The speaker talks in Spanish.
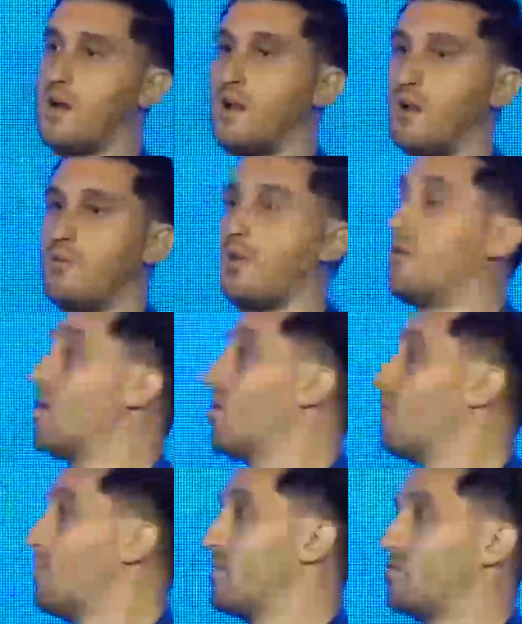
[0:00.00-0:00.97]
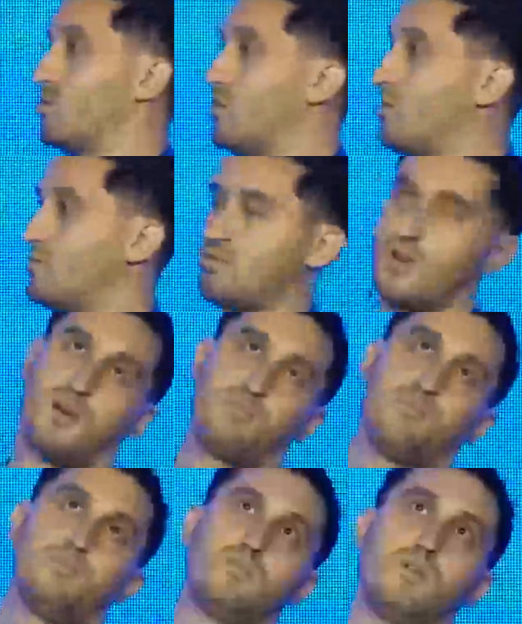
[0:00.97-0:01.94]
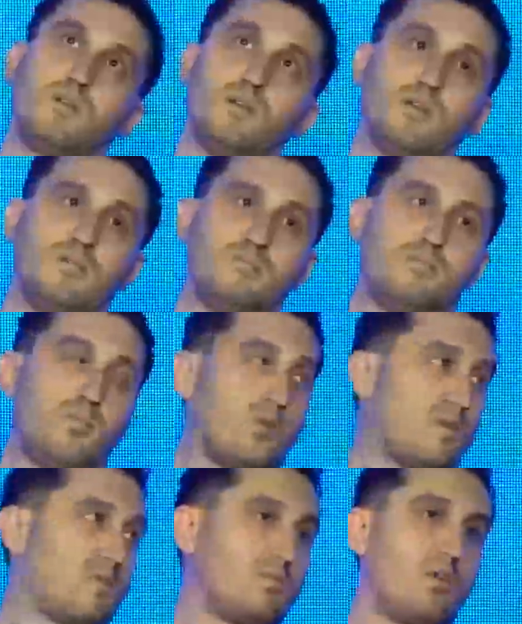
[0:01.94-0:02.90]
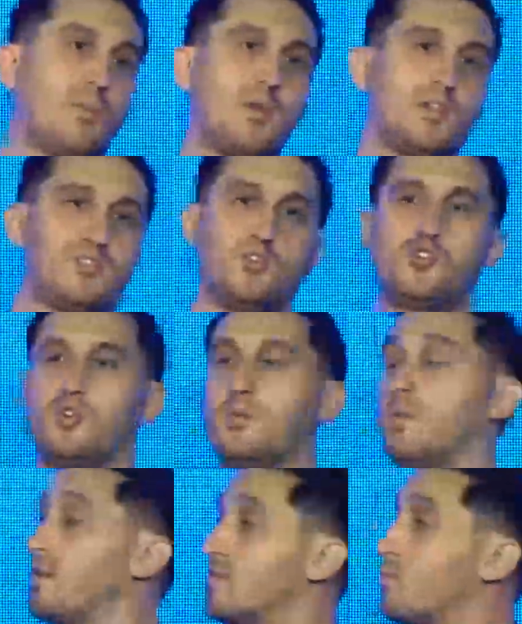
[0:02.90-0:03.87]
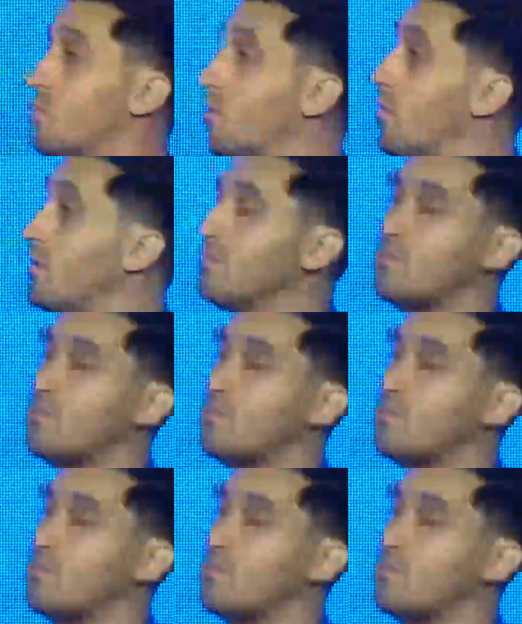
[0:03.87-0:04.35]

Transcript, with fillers: cloud del banco empezó ya por 2018-2019